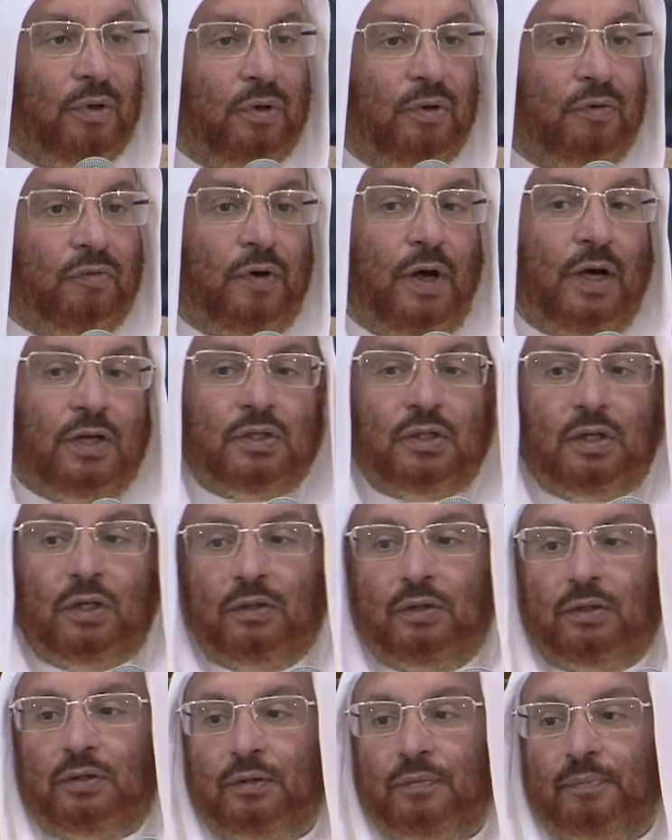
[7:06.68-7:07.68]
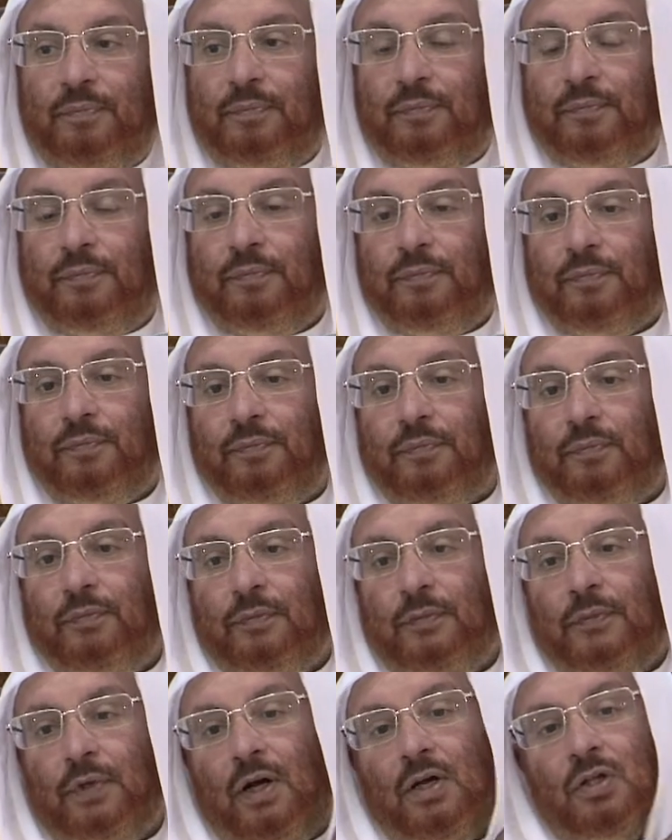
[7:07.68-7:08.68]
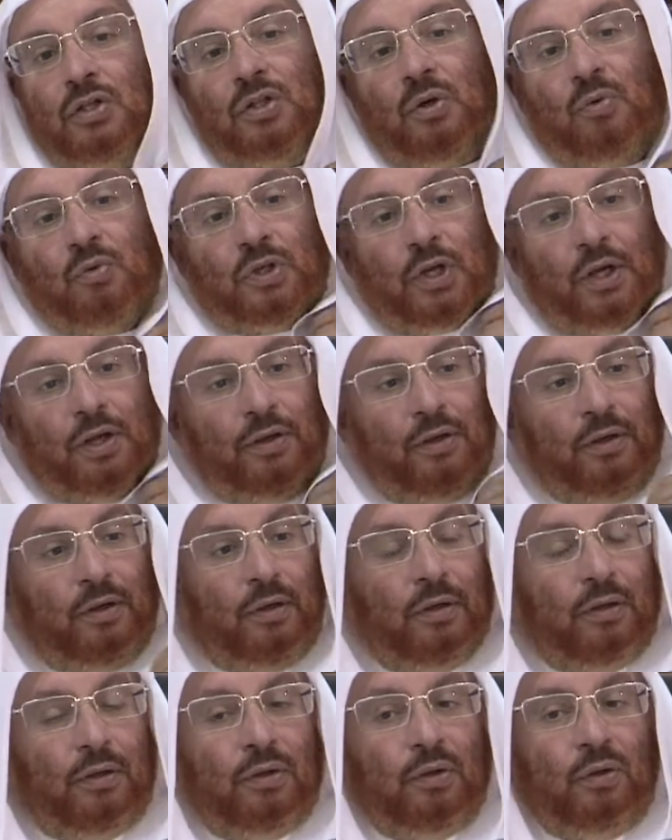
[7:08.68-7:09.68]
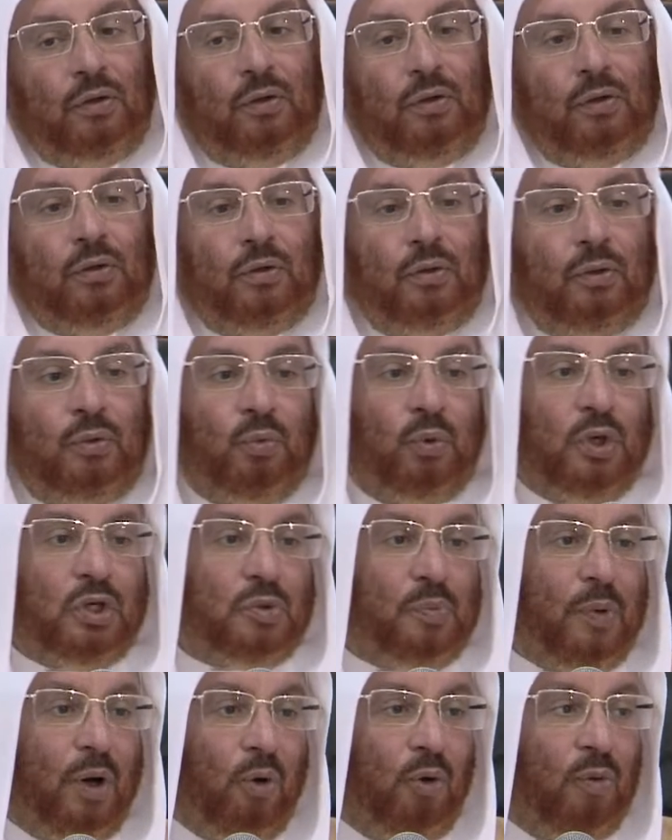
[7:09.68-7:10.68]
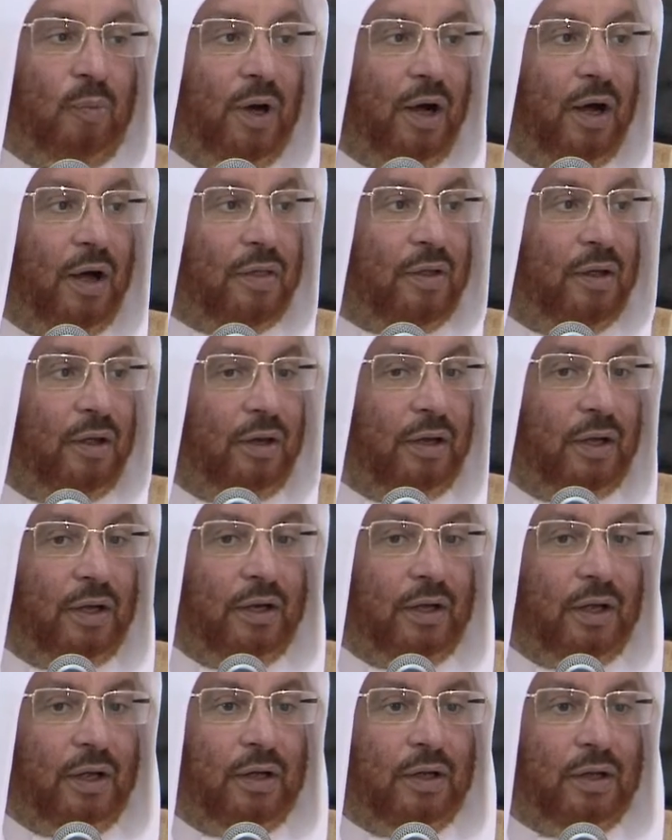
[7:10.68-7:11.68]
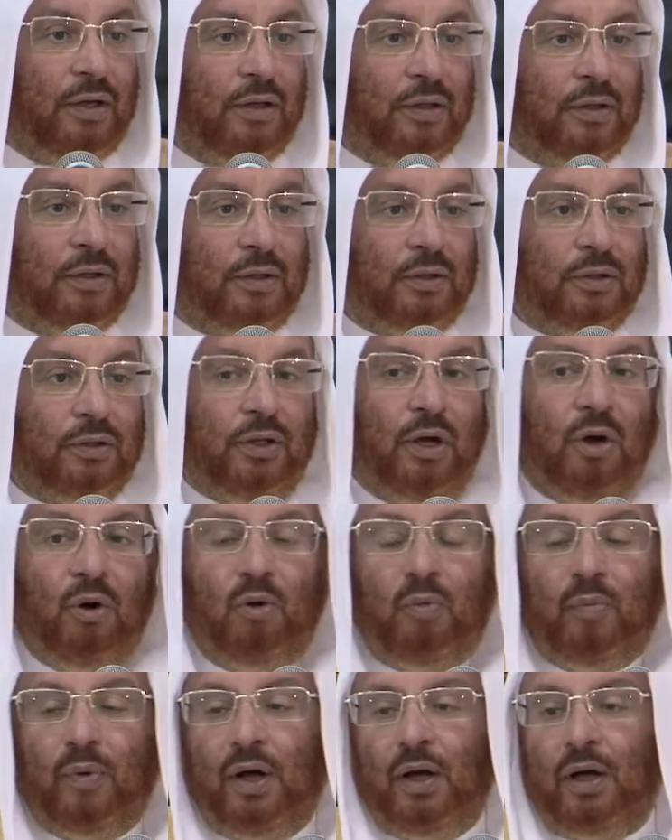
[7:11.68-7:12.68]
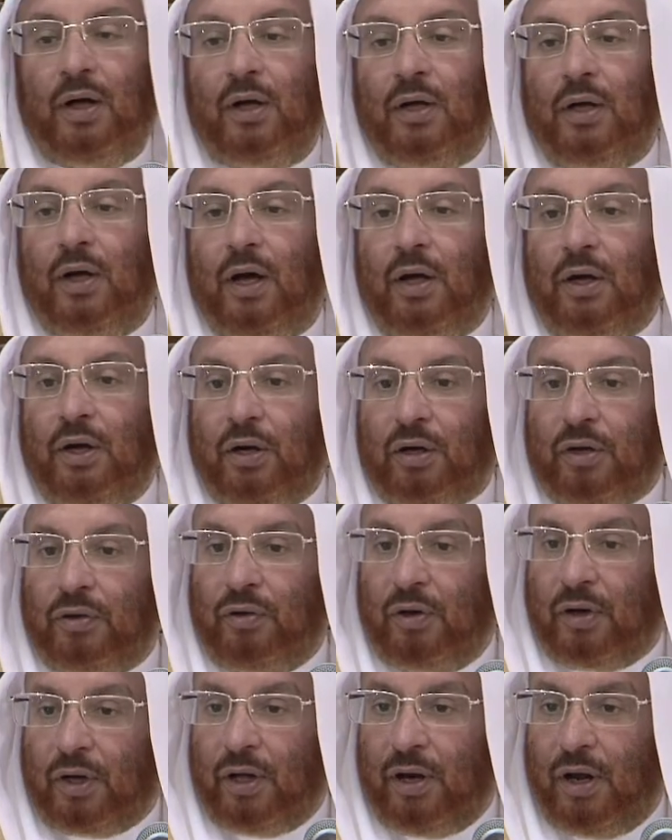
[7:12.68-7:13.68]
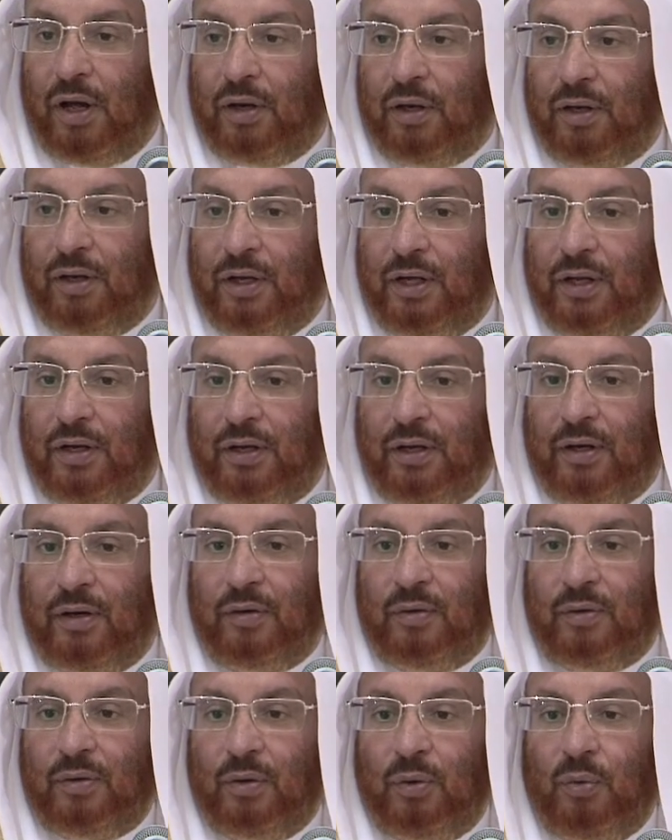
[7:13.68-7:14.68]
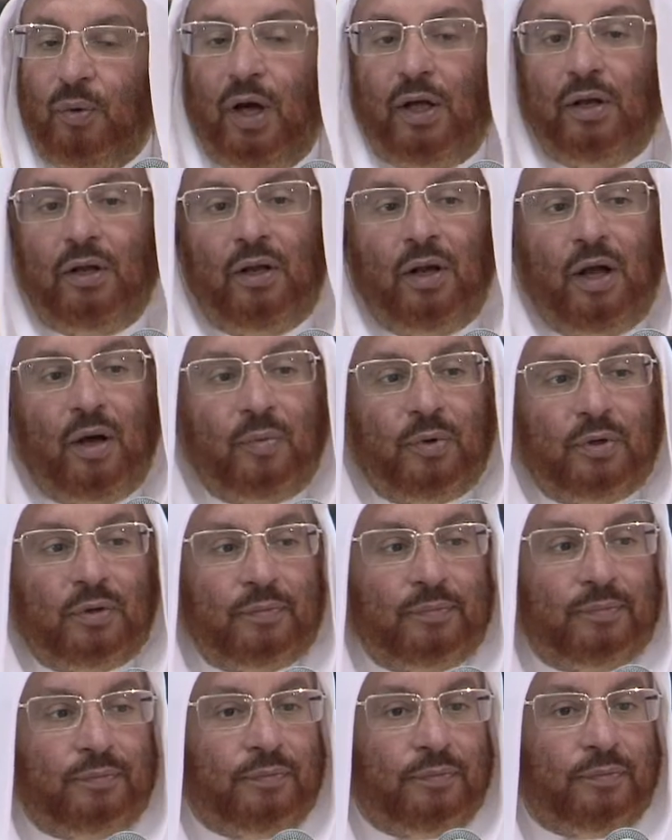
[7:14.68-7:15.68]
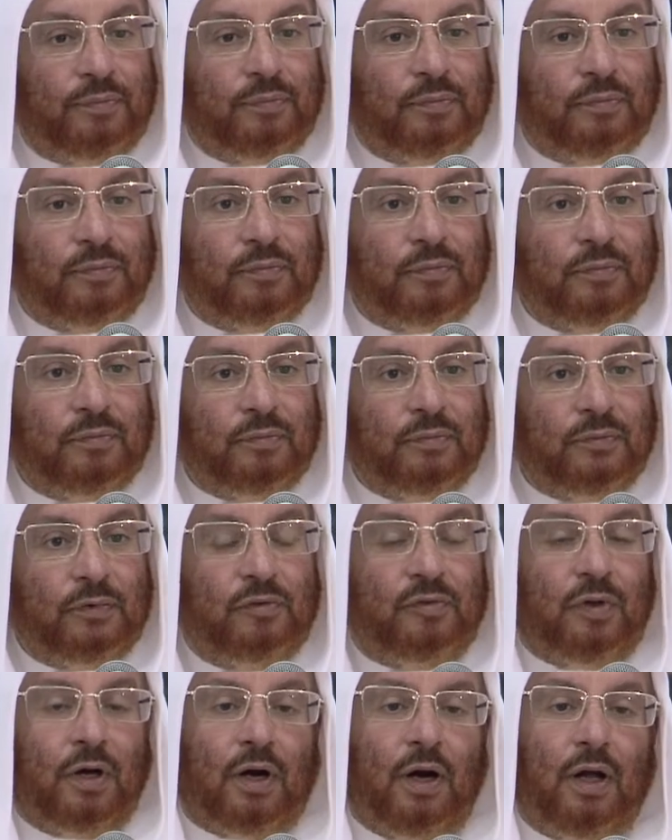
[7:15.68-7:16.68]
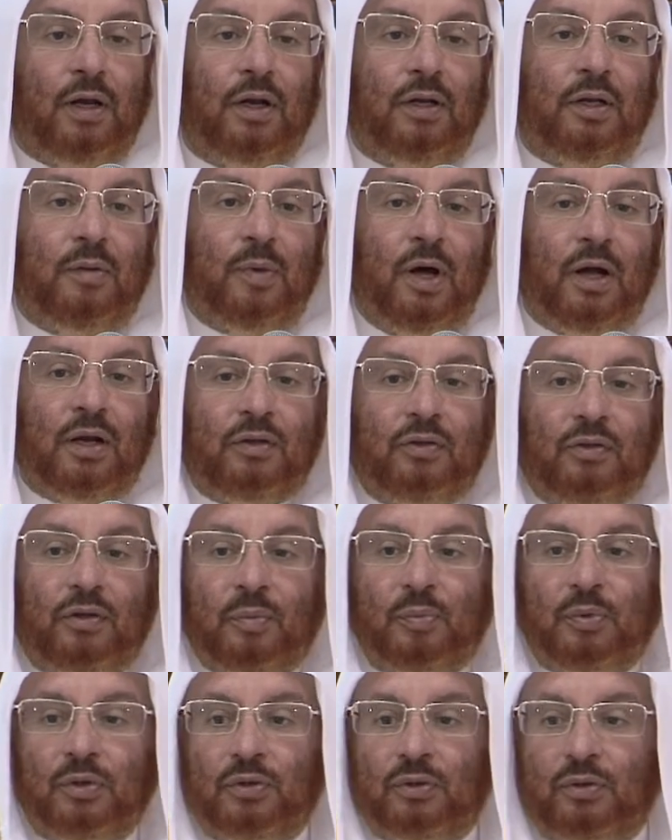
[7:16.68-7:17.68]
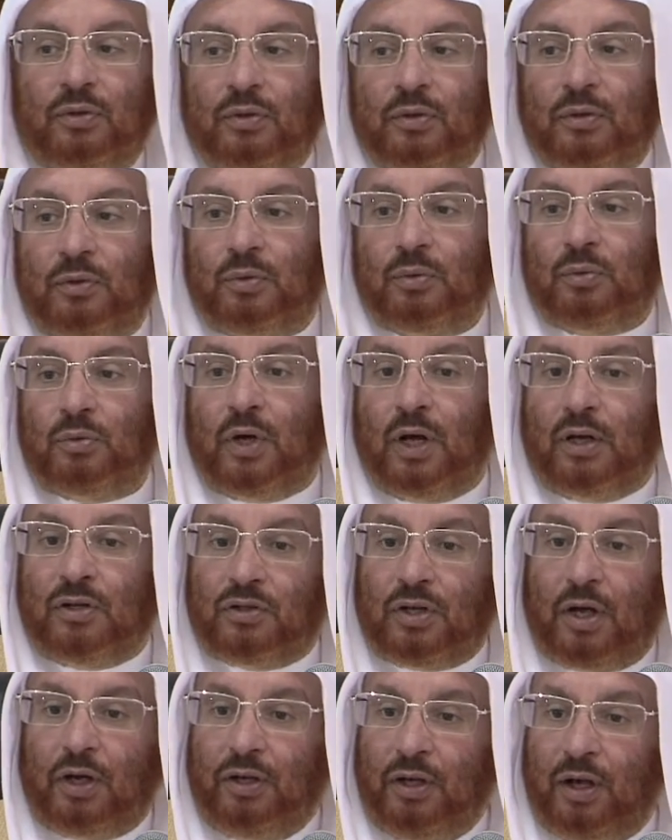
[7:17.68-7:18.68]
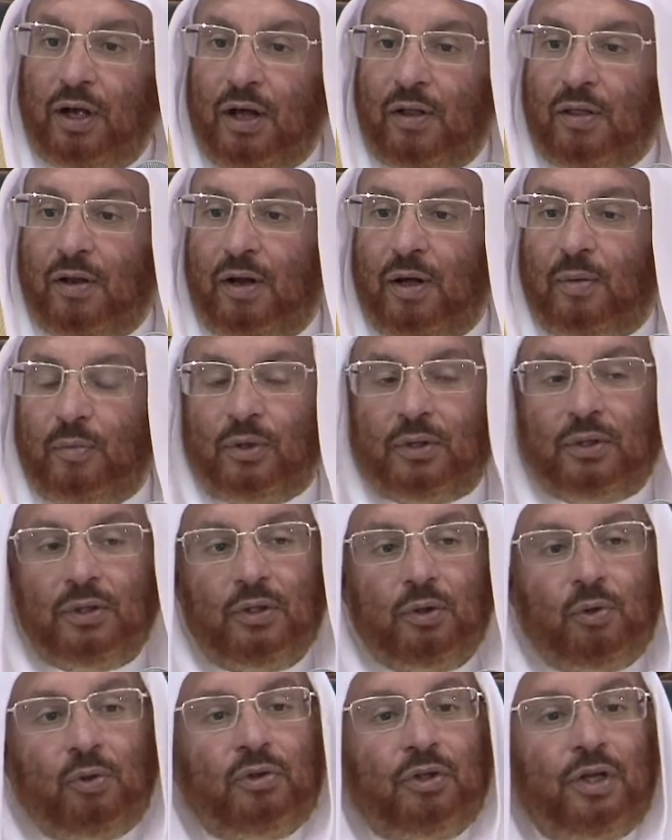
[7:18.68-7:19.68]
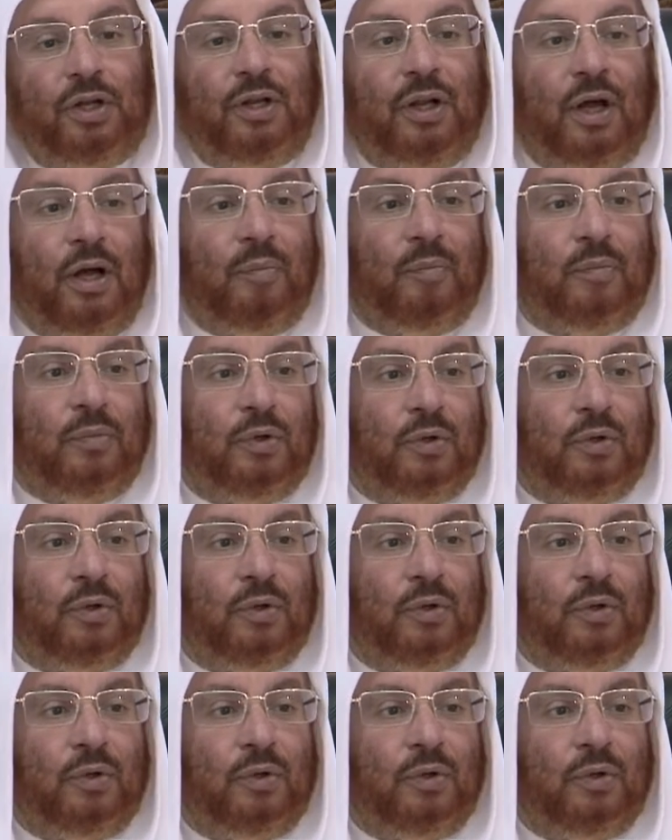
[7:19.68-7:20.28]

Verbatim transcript: فأسعد الزوجين واجمعهما هذه الليلة دعهما اعقد القران الليلة وأنهي الأمر فقال لي ما رتبت قال صحيح هذا الأمر قلت إيه نعم